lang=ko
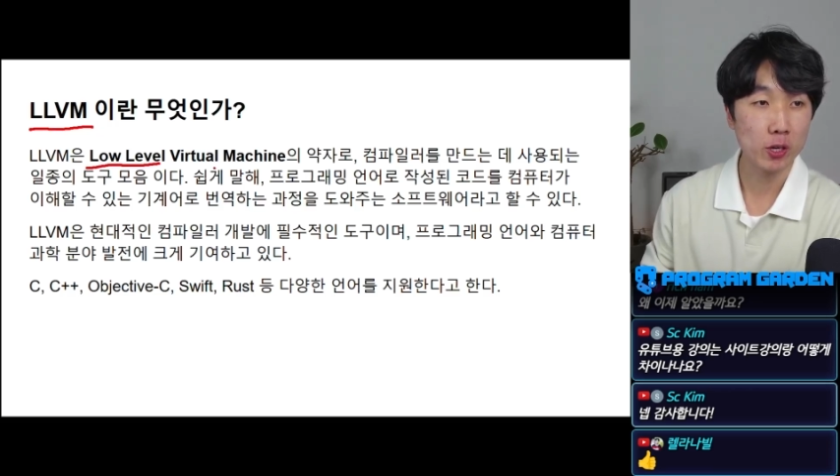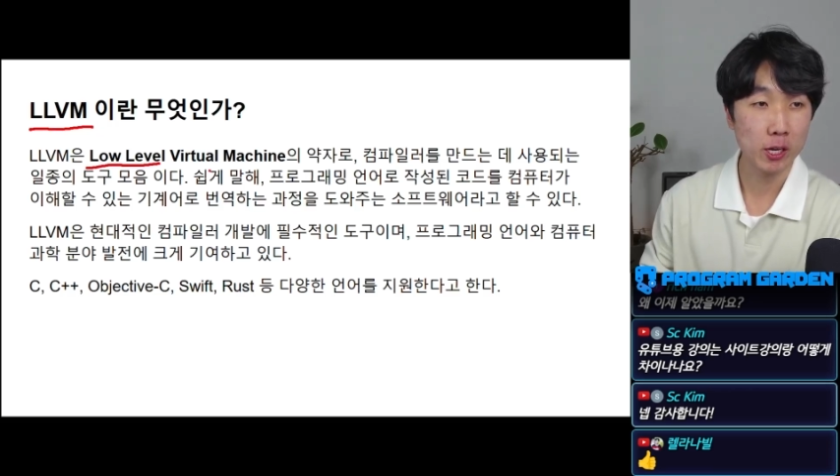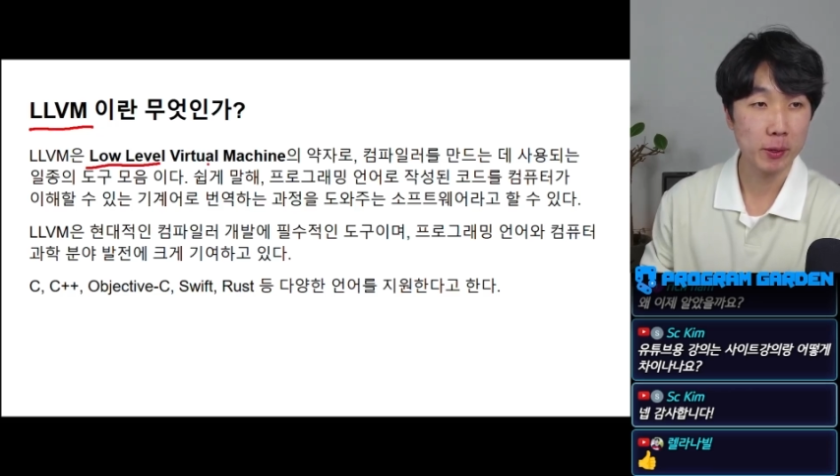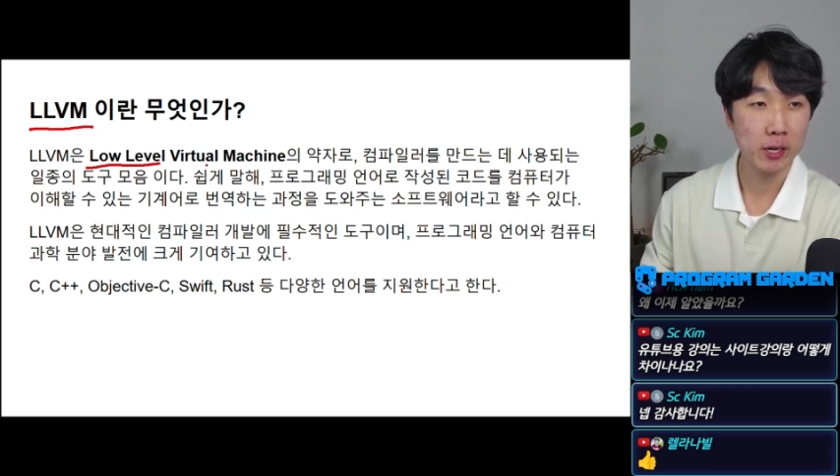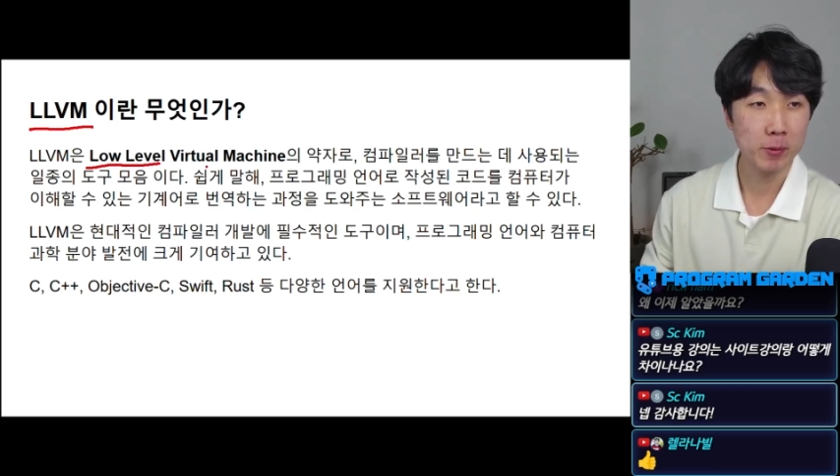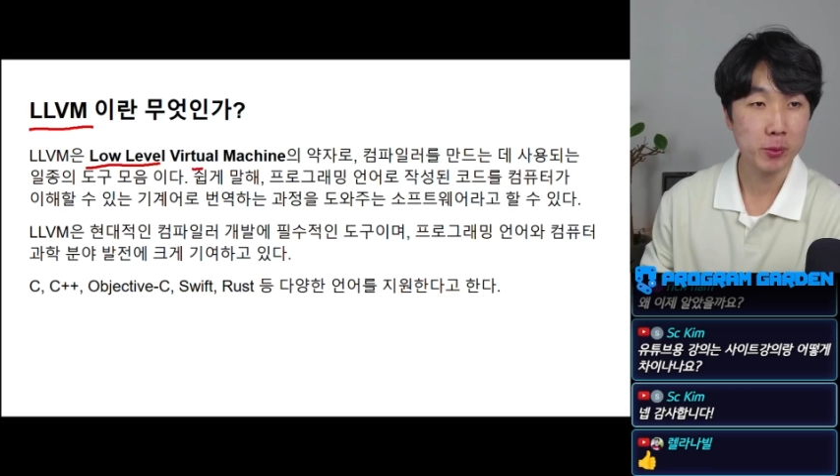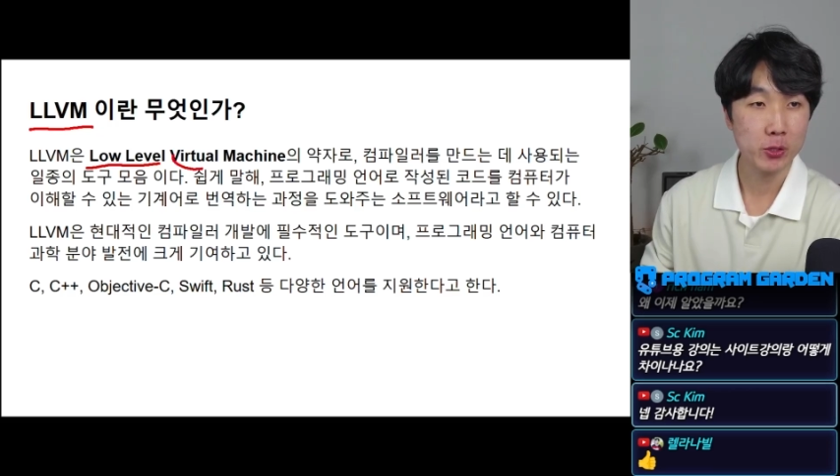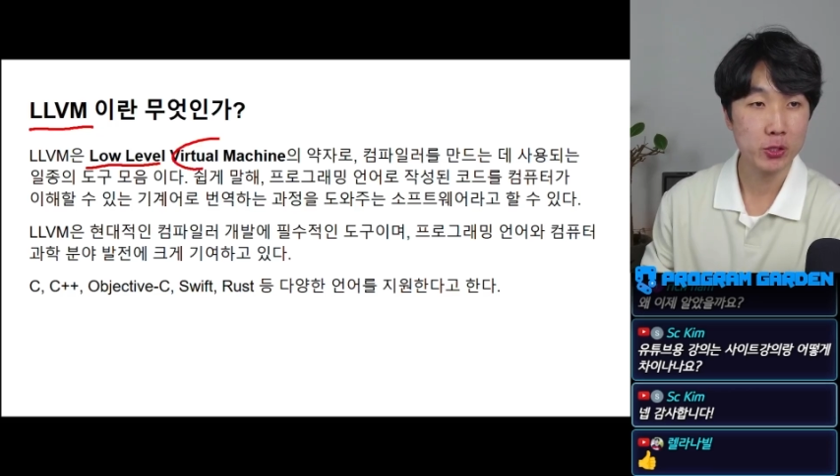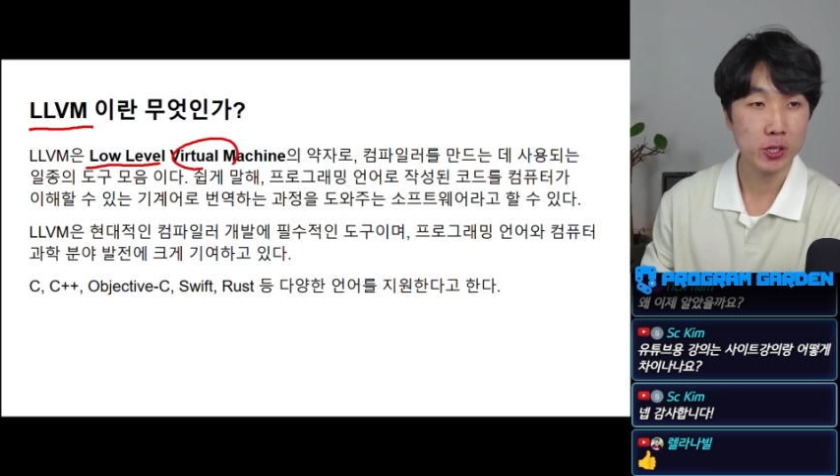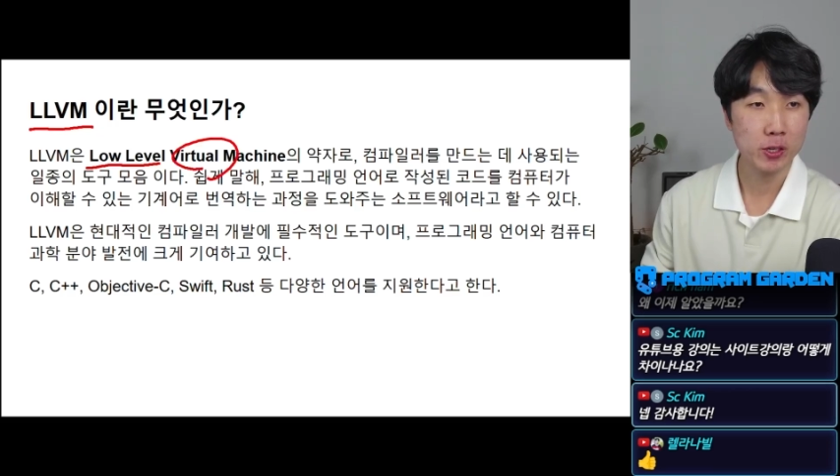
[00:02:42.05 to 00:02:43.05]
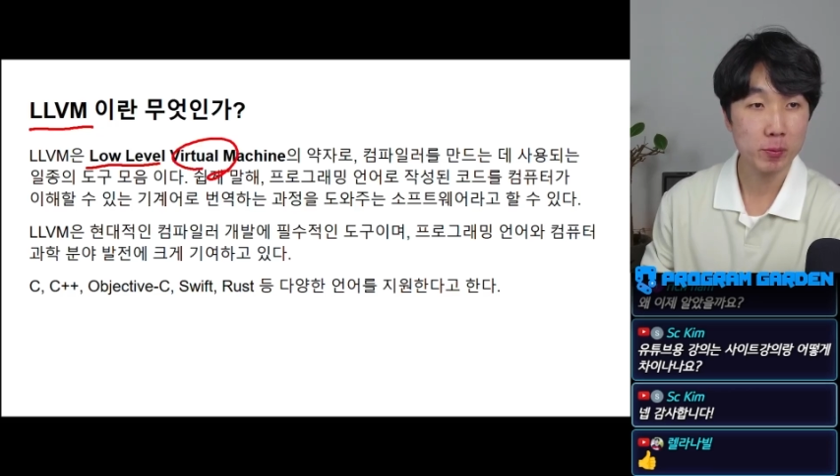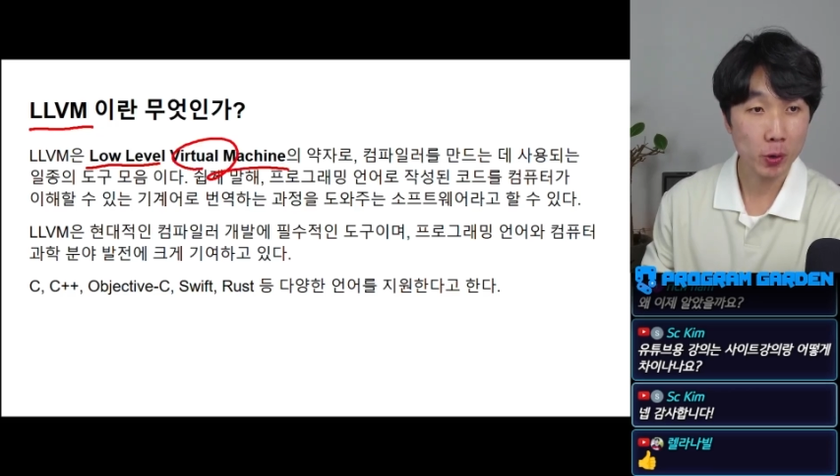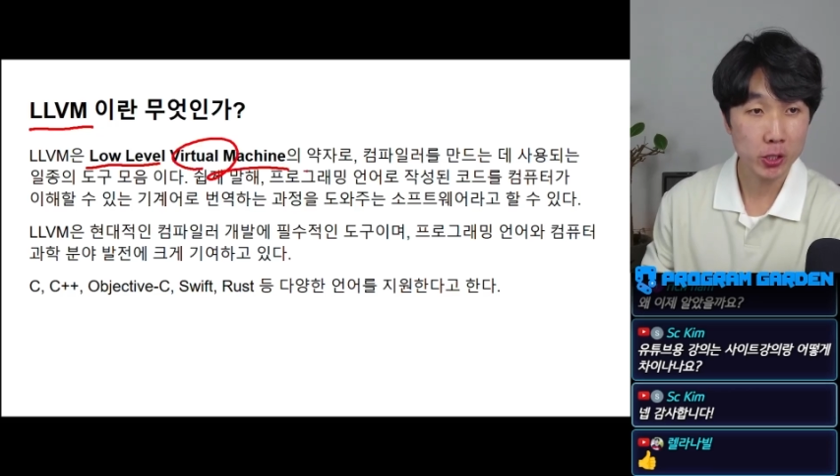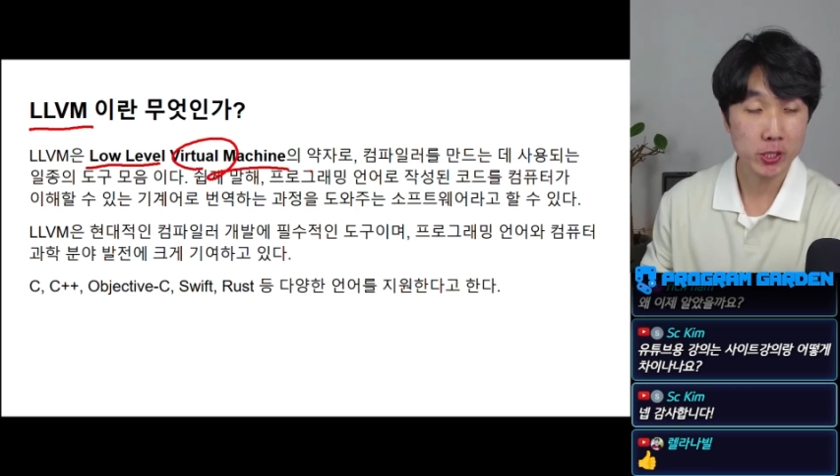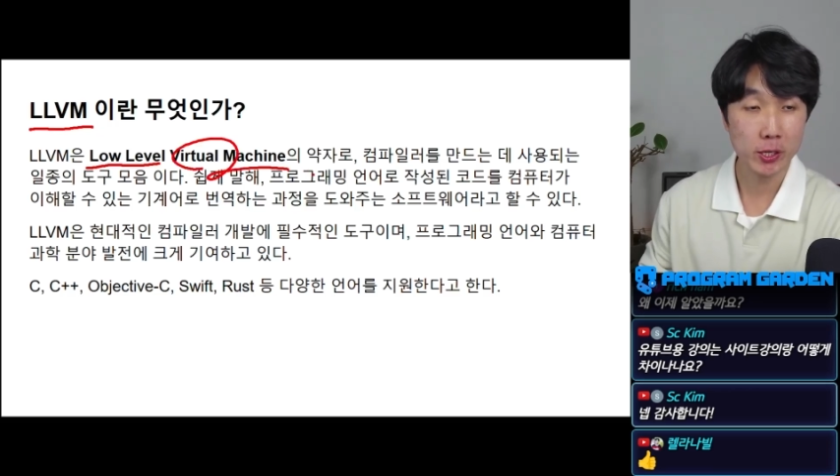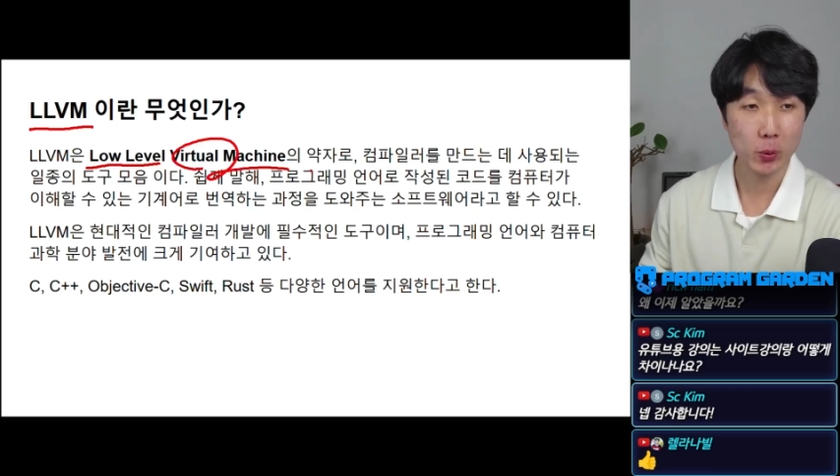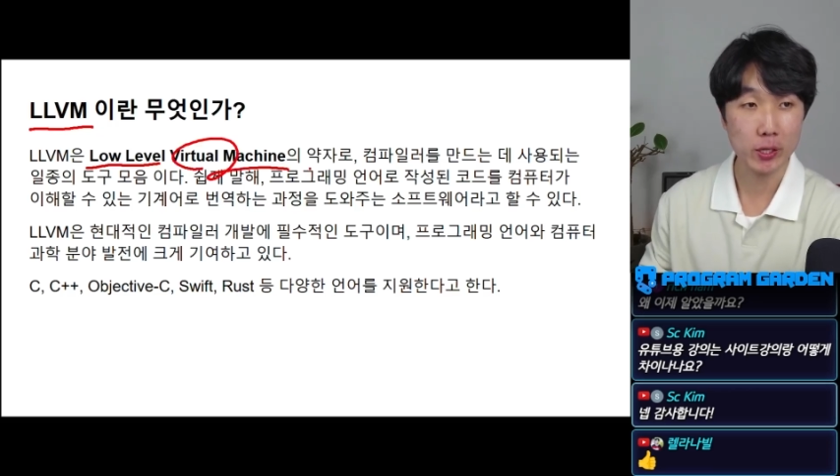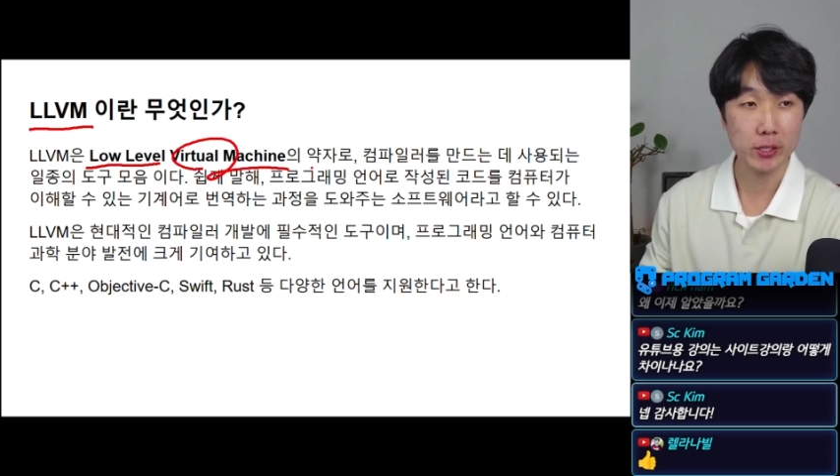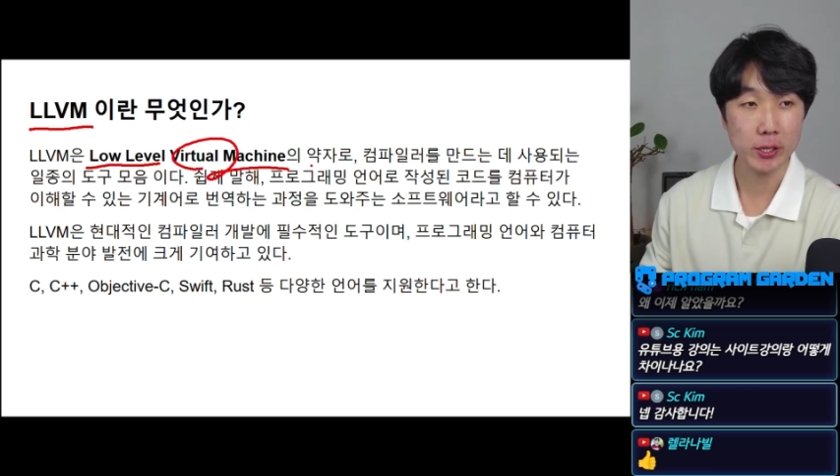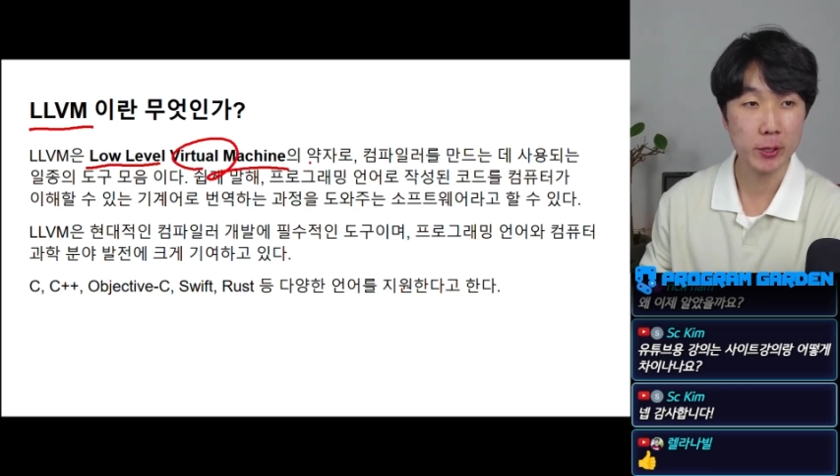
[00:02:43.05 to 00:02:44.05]
Level Virtual Machine이라고
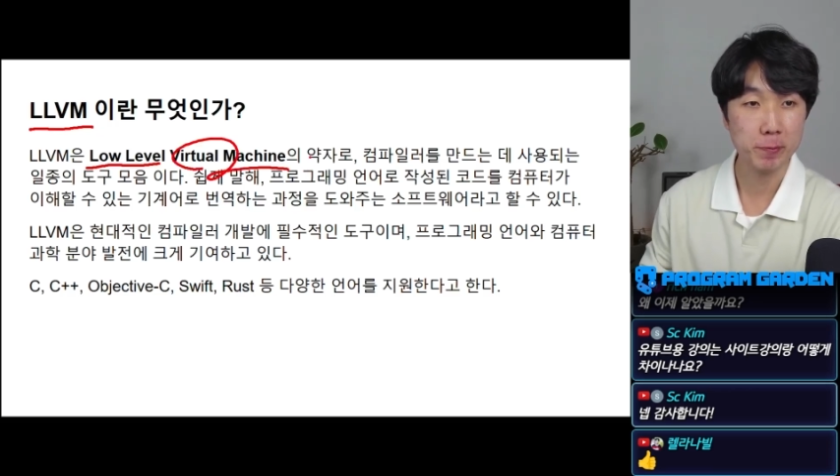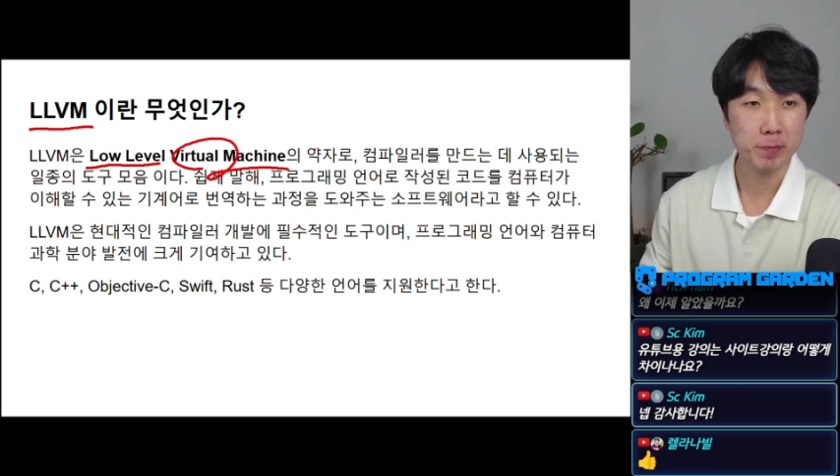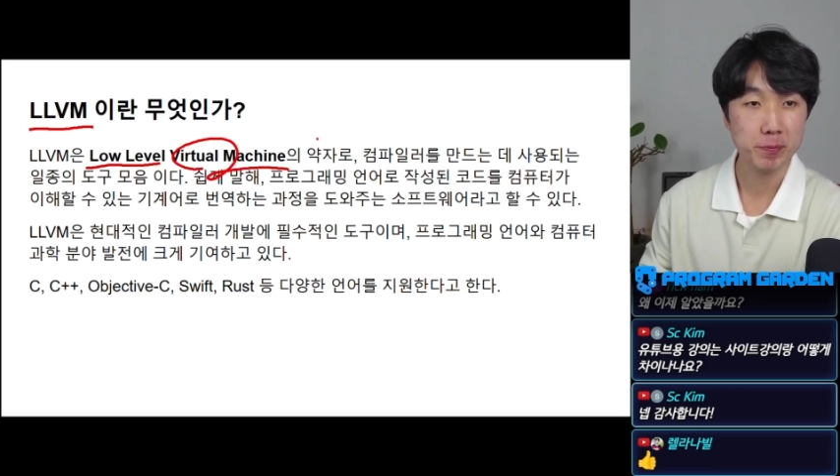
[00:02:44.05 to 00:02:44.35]
하는데요,